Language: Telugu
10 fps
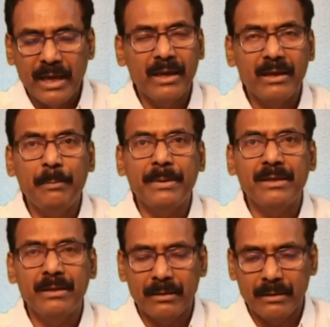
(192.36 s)
ఏ
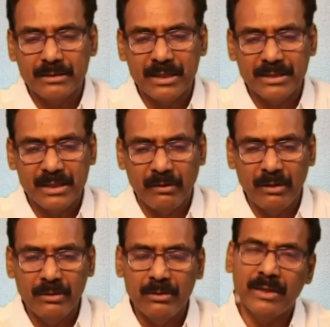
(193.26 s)
ఏపీసీసీ
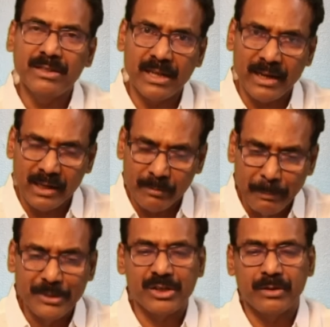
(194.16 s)
వాళ్ళు అధిష్టానానికి
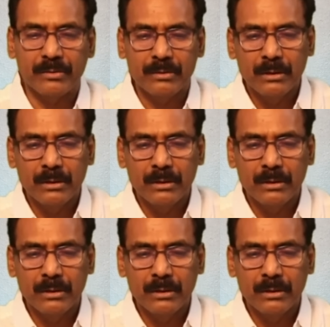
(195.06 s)
పంపించారు